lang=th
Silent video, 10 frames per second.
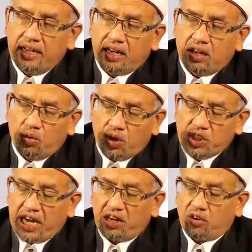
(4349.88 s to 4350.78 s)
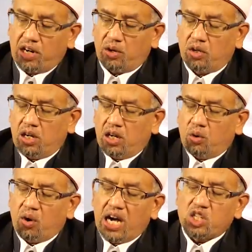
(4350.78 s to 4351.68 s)
และก็หัวใจของเรา
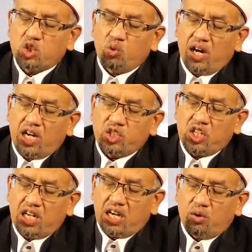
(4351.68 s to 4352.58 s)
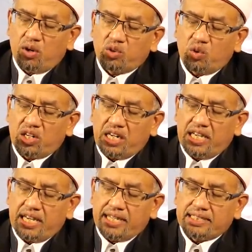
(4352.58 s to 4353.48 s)
วะอัซวาจินาวะดุ
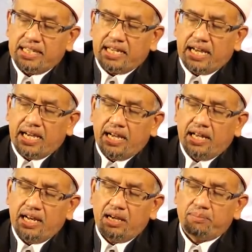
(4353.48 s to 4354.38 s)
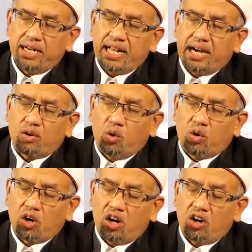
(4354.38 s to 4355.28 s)
ริยาตินาและบรรดา
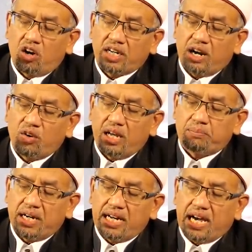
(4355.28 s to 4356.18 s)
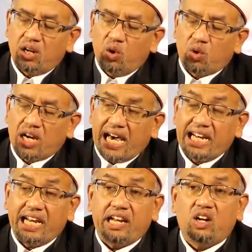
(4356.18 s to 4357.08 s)
คู่ครองของเราและบรรดาลูกหลา
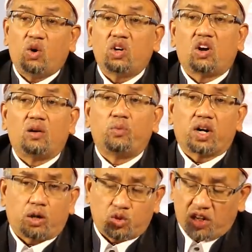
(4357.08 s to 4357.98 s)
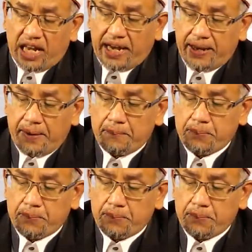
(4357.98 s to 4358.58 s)
นเหลนหลนของพวกเราทั้งหลาย